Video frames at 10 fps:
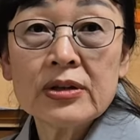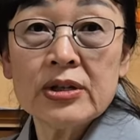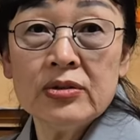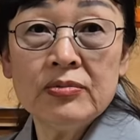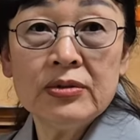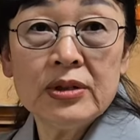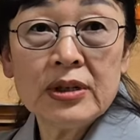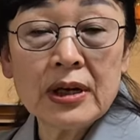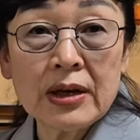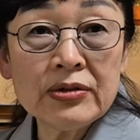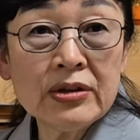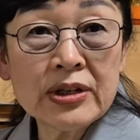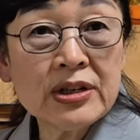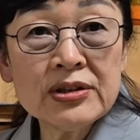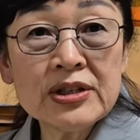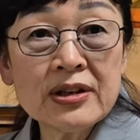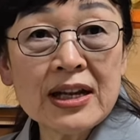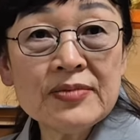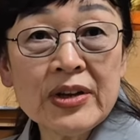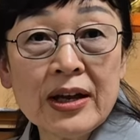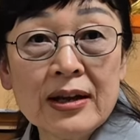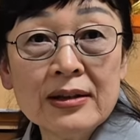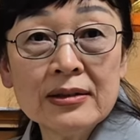신도분들이 아 이거 길어지는 거 아닙니까?